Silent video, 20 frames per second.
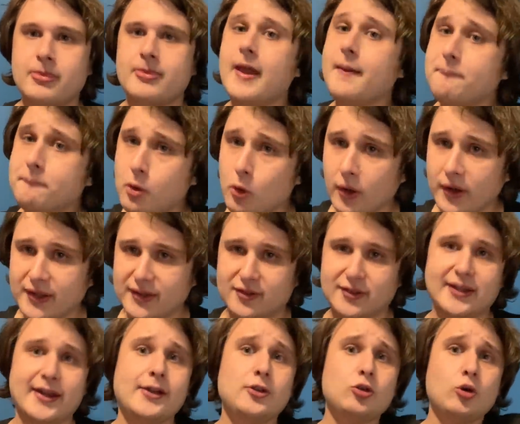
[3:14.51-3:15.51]
Depois,
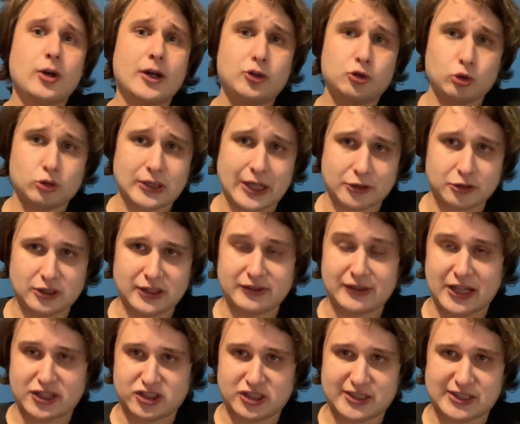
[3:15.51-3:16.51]
sendo o resultado do
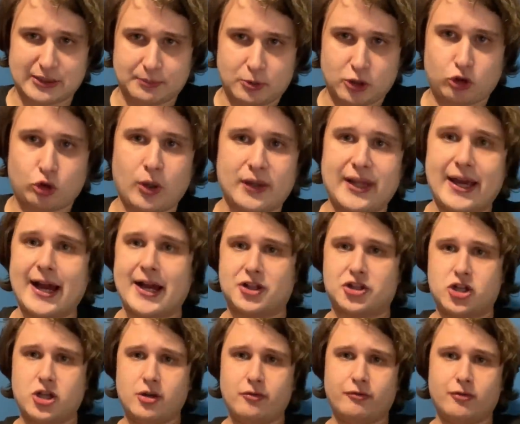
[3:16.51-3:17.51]
teste dessa pessoa
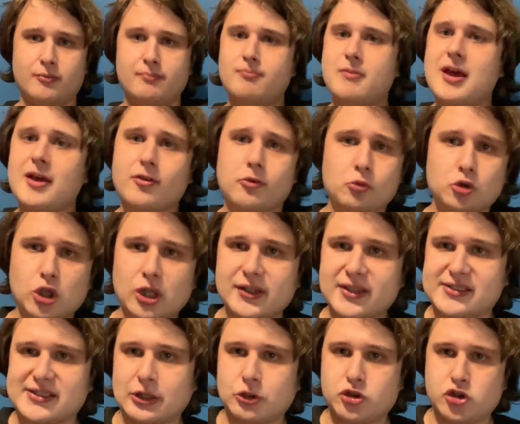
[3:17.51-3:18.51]
negativo, mesmo no
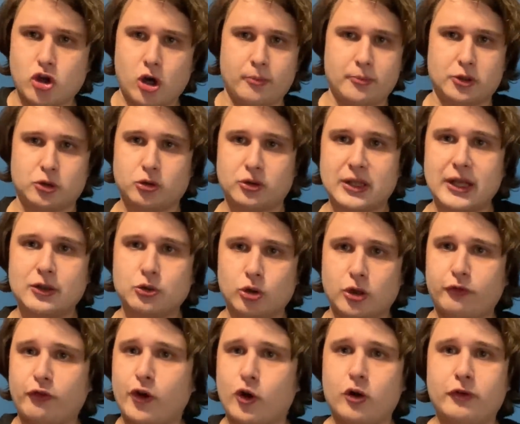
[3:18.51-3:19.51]
atestado de óbito dando
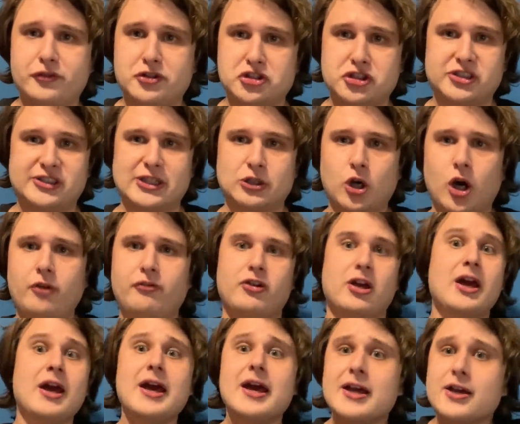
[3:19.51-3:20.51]
que foi Covid-19,